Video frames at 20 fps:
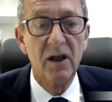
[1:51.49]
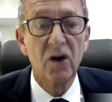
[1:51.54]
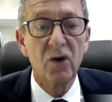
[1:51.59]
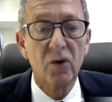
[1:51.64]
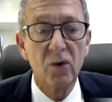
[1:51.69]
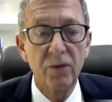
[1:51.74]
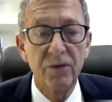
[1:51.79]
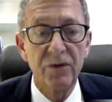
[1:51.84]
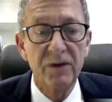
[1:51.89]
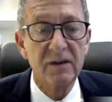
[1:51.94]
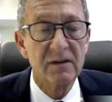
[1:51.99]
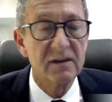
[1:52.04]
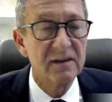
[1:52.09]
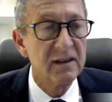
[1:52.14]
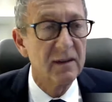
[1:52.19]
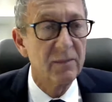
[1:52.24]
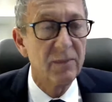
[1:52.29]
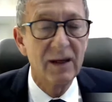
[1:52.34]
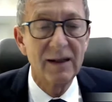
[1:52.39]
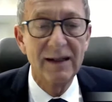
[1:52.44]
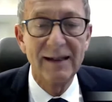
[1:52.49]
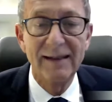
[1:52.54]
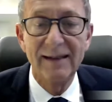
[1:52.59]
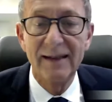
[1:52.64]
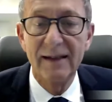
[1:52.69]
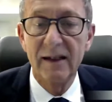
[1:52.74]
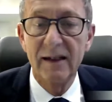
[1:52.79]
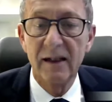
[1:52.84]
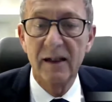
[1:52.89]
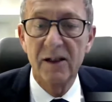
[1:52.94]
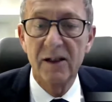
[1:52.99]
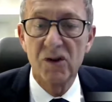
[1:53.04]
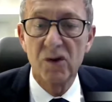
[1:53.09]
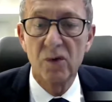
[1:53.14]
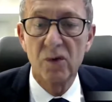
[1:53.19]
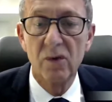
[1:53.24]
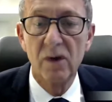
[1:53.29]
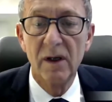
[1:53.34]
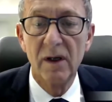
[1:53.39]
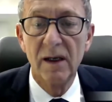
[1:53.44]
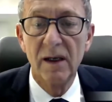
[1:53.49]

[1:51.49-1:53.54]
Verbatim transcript: cofinancé par l'État et les régions